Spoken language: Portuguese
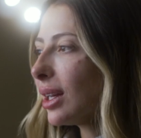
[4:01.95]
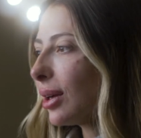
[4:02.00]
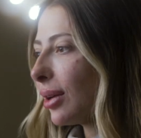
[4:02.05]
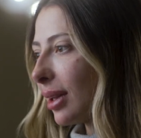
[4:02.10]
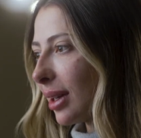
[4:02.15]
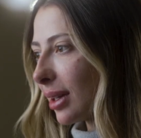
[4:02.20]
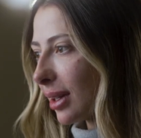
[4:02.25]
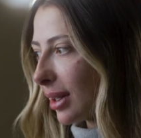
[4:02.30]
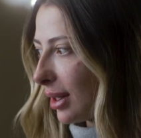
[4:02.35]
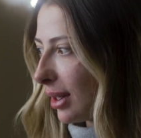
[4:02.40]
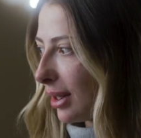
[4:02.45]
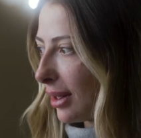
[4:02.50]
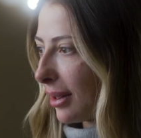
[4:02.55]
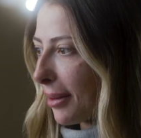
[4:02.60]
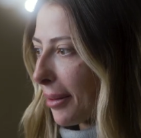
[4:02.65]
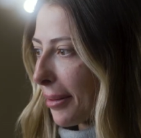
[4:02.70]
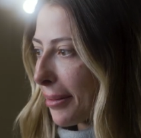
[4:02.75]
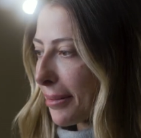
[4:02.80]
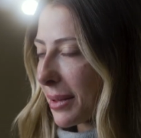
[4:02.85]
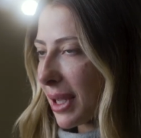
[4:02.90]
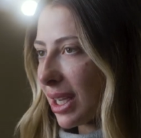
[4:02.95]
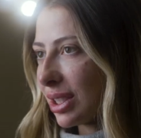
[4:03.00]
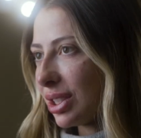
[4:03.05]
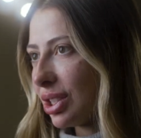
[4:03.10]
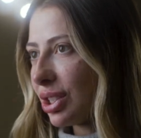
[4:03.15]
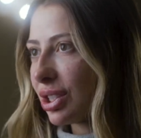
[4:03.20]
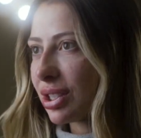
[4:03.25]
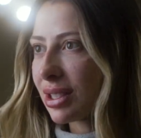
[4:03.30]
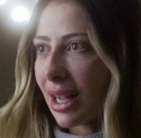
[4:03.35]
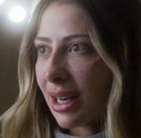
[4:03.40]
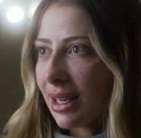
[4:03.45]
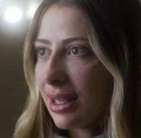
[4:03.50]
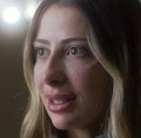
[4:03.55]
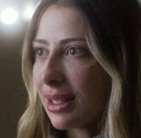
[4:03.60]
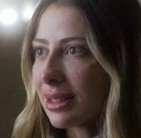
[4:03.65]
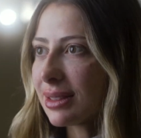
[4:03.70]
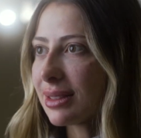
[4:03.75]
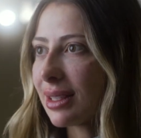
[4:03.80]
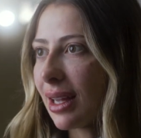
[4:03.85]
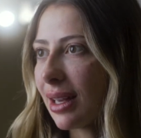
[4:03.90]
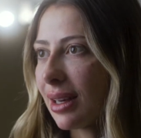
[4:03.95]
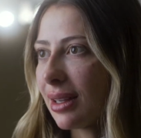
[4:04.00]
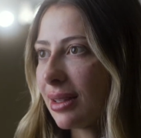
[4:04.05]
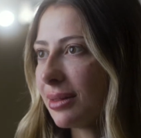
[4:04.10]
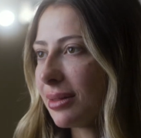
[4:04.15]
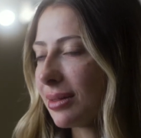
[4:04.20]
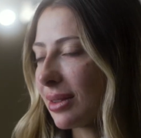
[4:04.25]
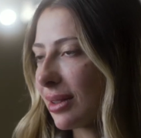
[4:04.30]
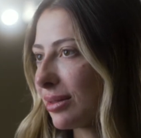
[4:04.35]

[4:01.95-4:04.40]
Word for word: a hora que a gente está ali na sala